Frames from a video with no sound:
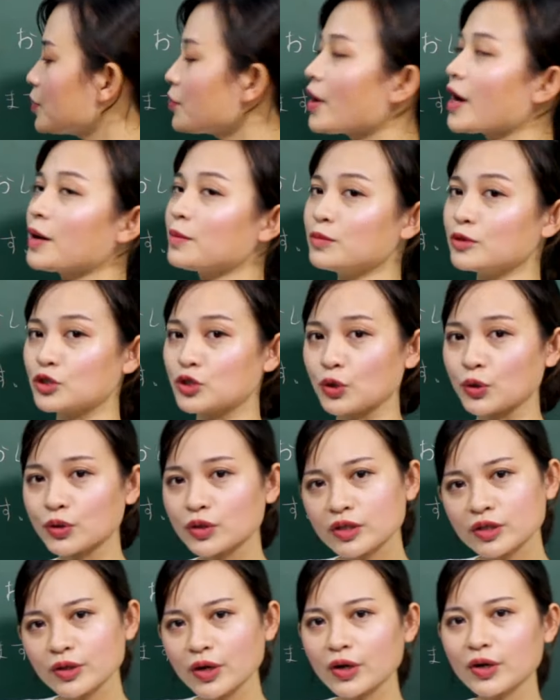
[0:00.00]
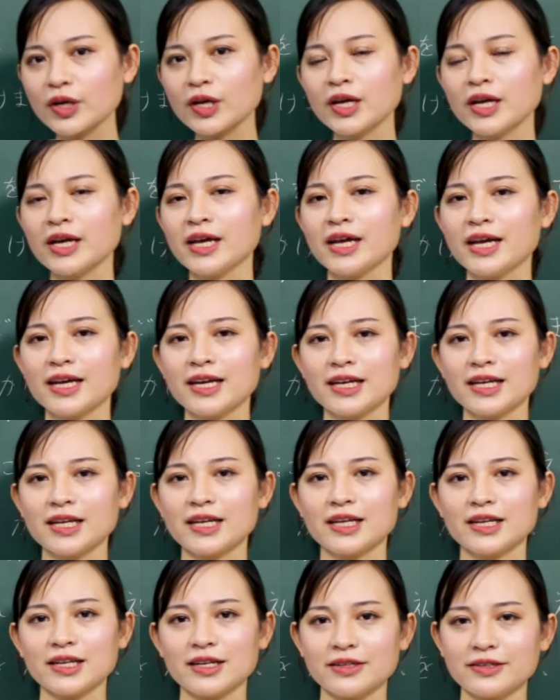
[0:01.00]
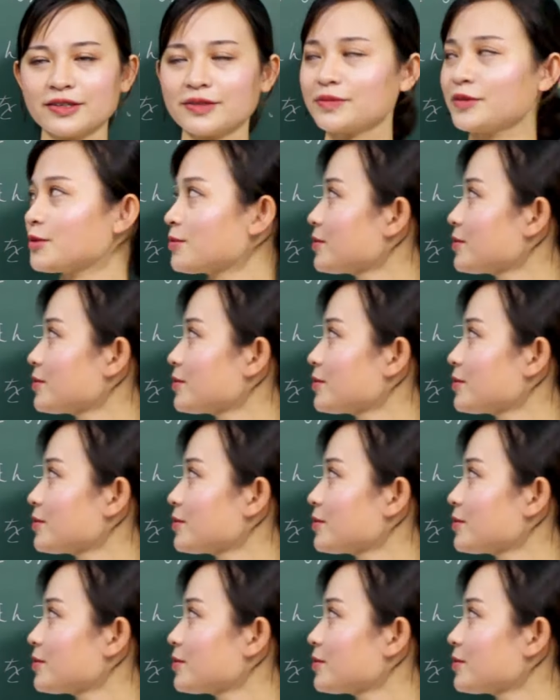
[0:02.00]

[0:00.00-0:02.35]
họa một số từ thôi. Đúng không?